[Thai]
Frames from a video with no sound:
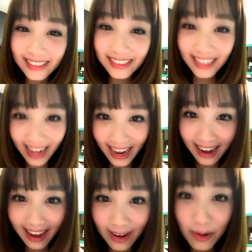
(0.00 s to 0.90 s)
ที่หน้างาน
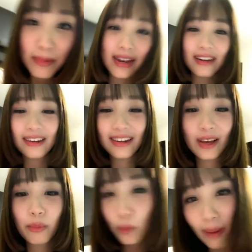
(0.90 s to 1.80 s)
นะคะว่าเป็น
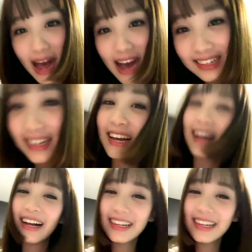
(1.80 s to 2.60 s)
บุ๊กมาร์กนะคะ